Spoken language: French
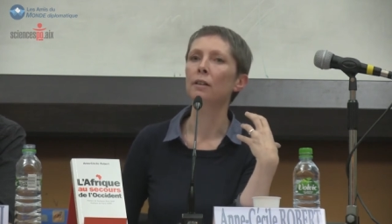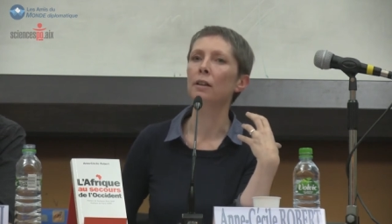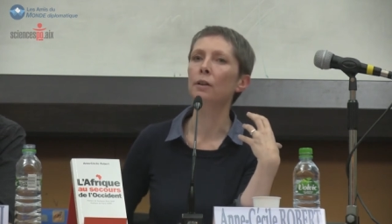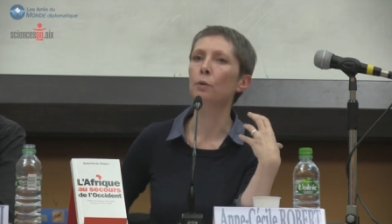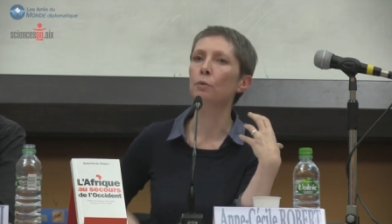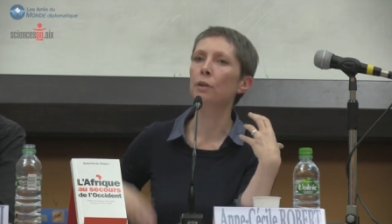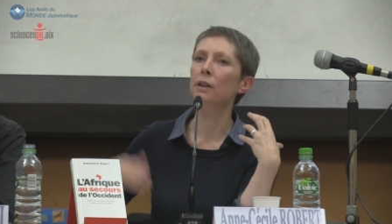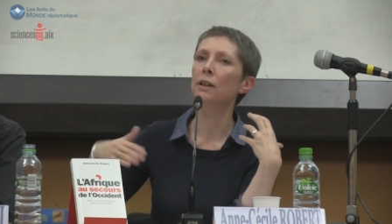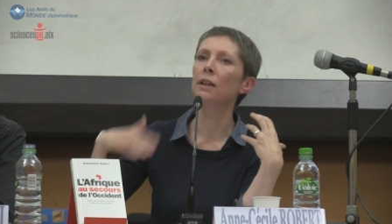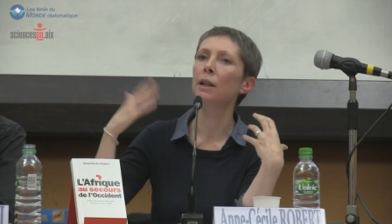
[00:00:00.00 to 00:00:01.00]
C'est-à-dire on voit
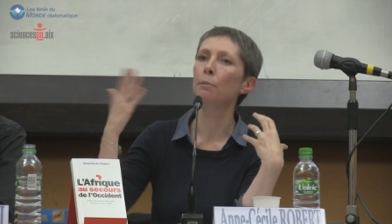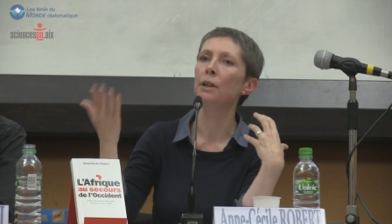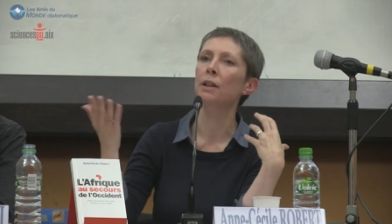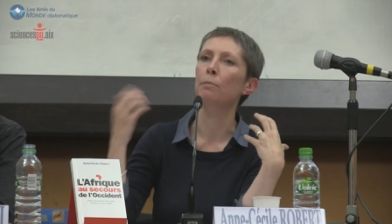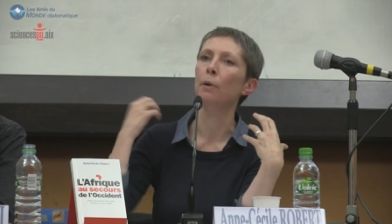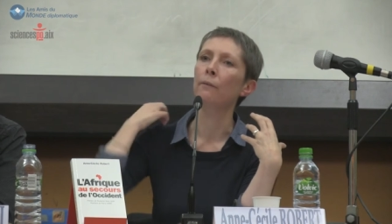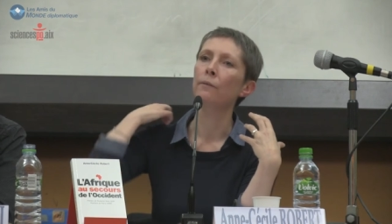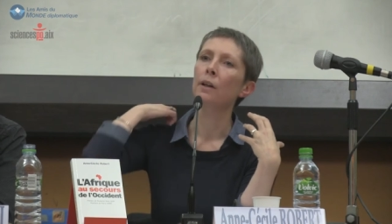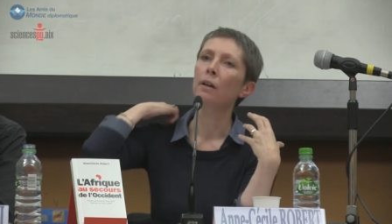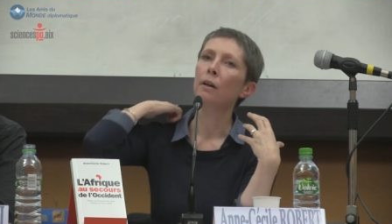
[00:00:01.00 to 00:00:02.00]
des dynamismes
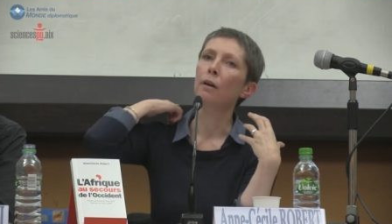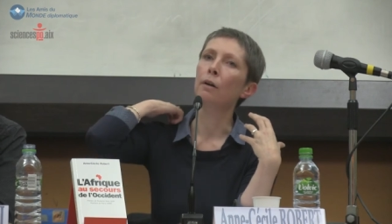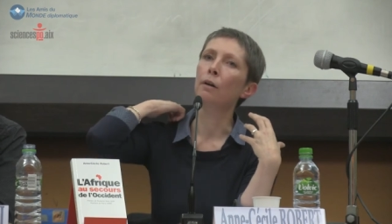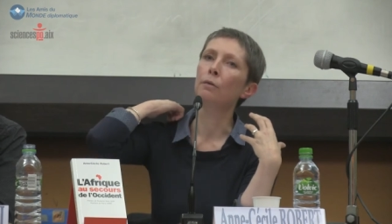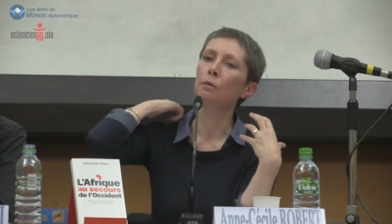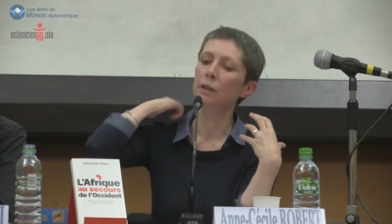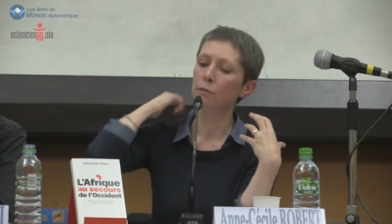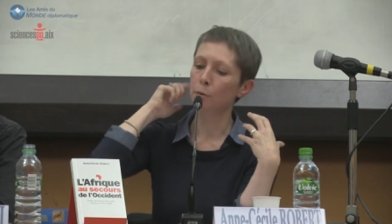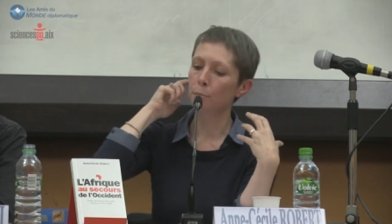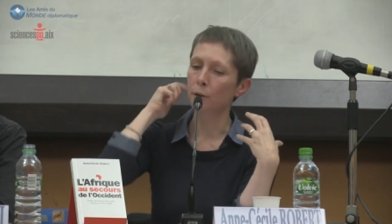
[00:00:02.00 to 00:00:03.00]
euh, de
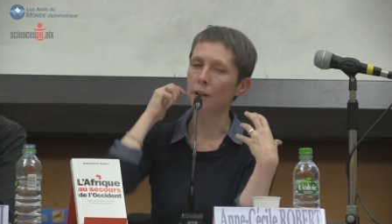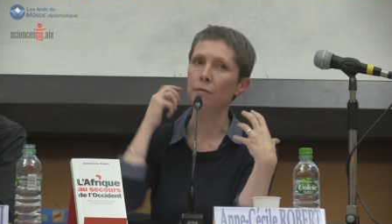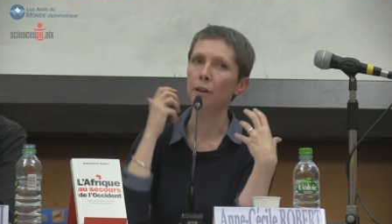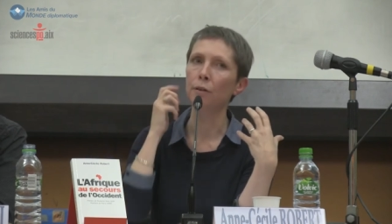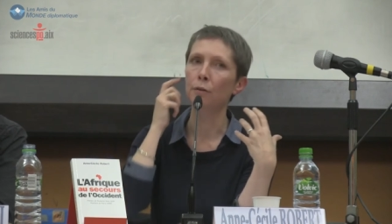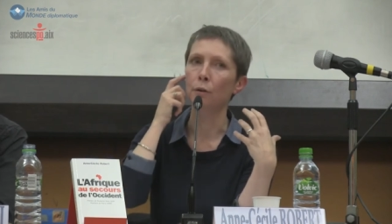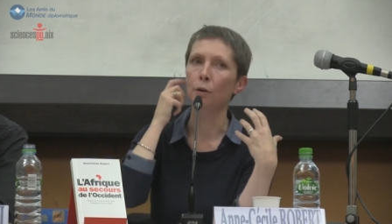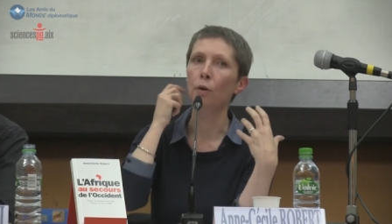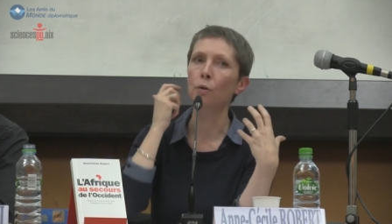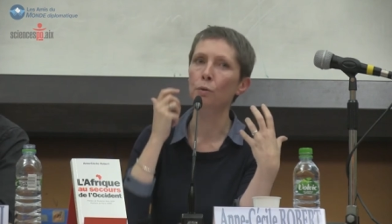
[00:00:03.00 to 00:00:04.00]
développement en Afrique euh,
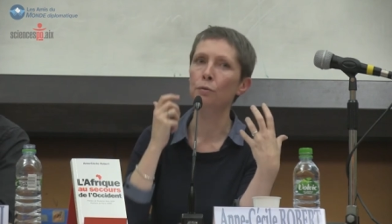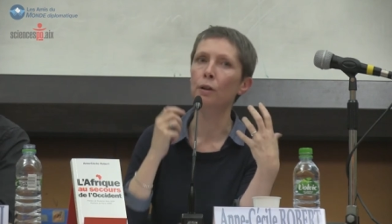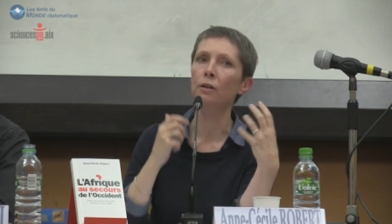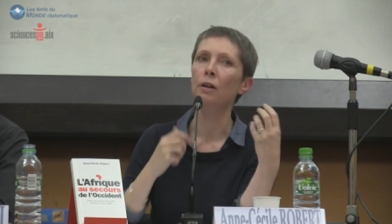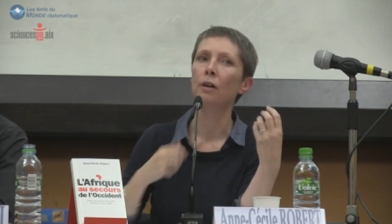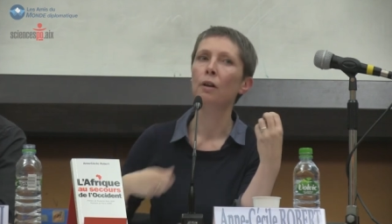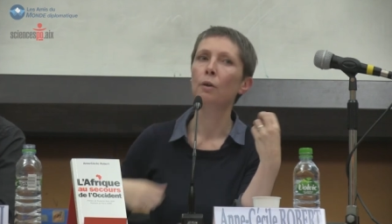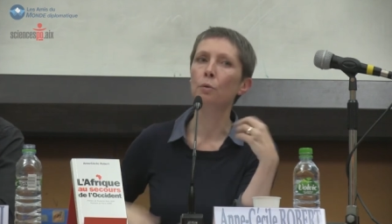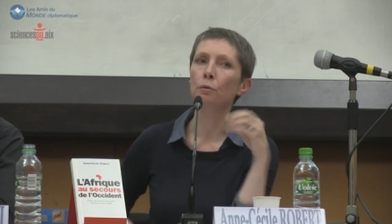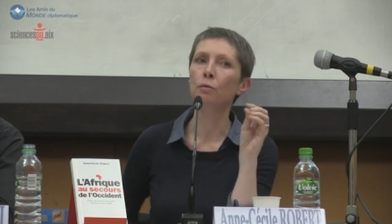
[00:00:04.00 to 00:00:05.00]
anglophone
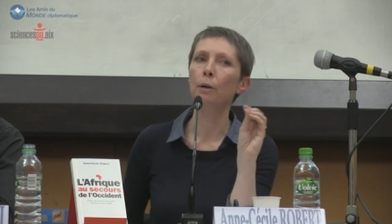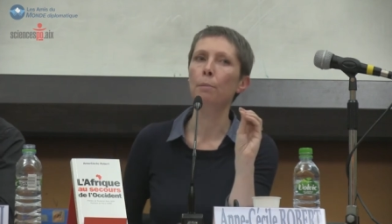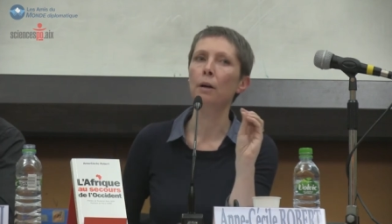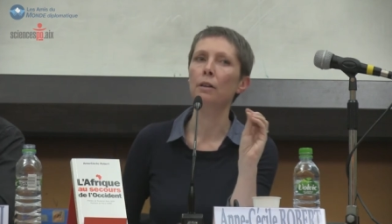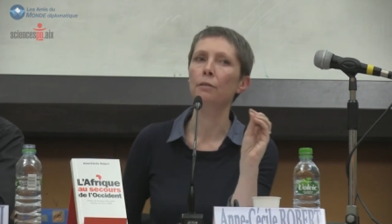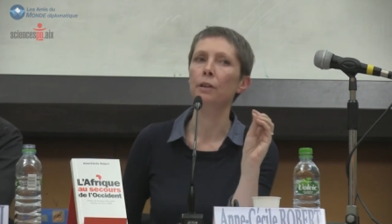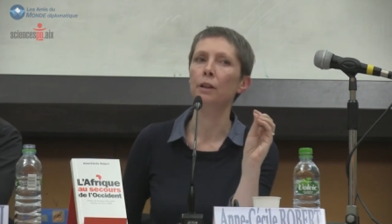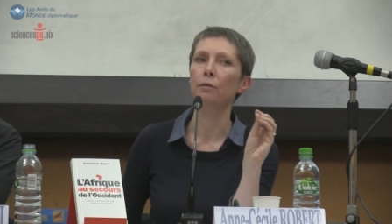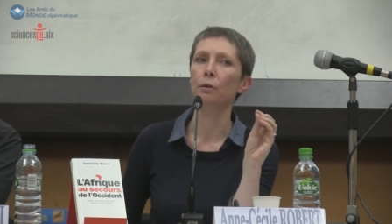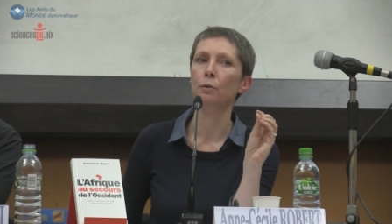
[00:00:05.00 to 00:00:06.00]
qu'on ne voit pas en
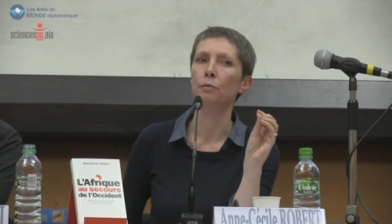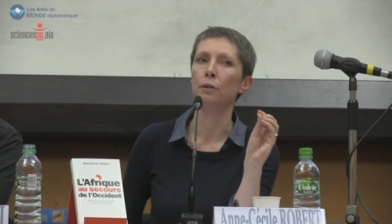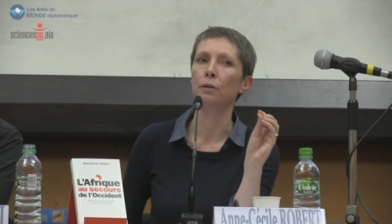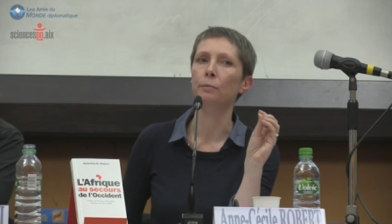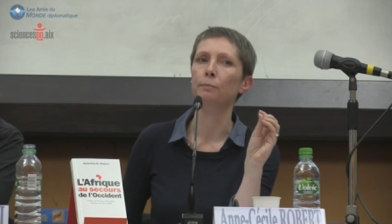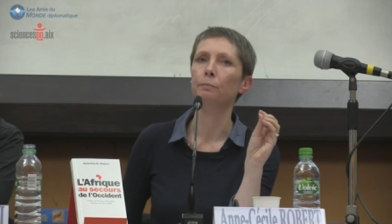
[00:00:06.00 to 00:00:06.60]
Afrique francophone.